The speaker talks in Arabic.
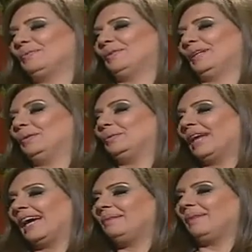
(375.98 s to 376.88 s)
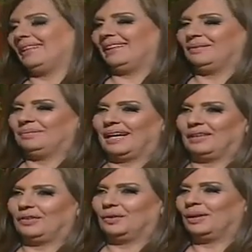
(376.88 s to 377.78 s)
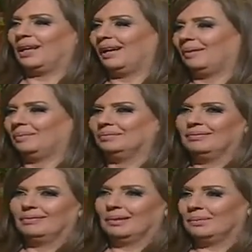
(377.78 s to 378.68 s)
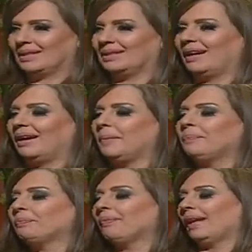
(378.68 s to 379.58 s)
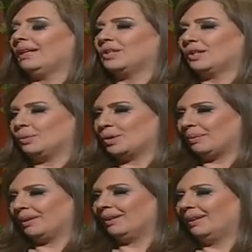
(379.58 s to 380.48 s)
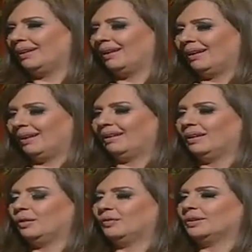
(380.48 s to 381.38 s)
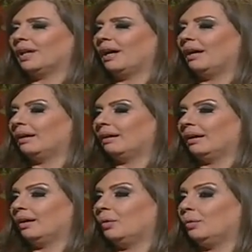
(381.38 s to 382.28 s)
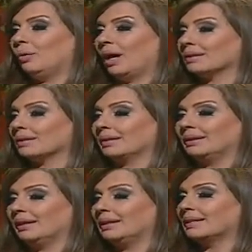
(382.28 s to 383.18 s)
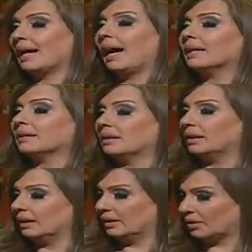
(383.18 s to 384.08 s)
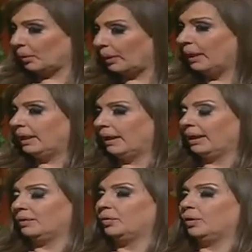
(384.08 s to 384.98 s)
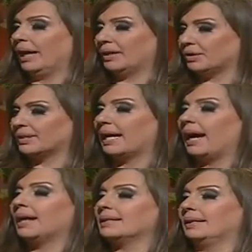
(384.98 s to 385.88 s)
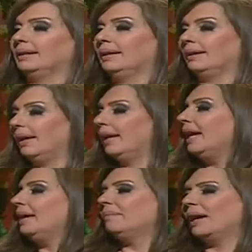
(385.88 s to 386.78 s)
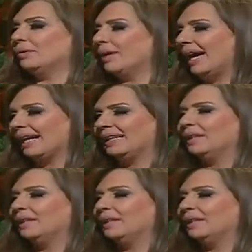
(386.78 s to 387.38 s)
يعني ودائما يعني بتعرف انه هلا بالصيام اجت وجبه الافطار وخاصه يعني ساعات طويله يعني فوق العشر ساعات يعني هن مانن اكلين